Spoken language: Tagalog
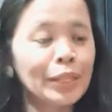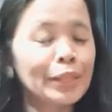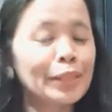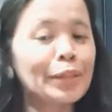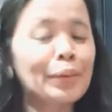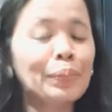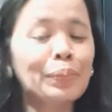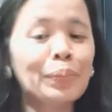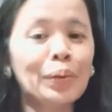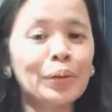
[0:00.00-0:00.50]

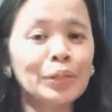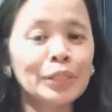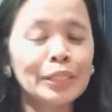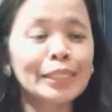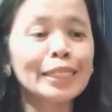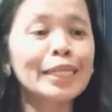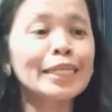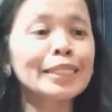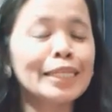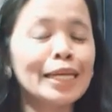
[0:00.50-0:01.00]
Tapos,
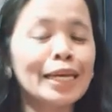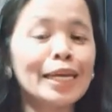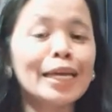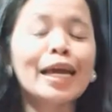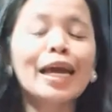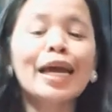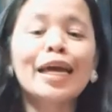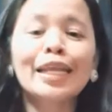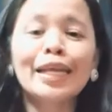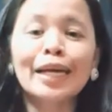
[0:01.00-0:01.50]
kasi
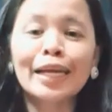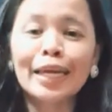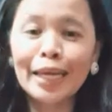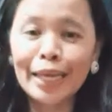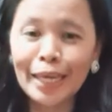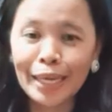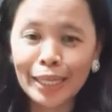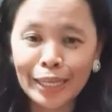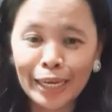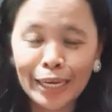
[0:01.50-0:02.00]

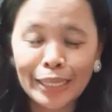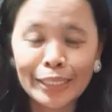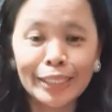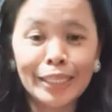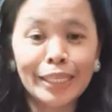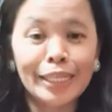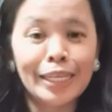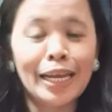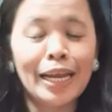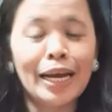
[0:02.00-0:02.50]
nakikita kasi
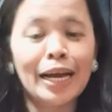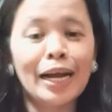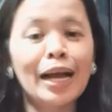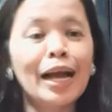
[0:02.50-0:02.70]
nila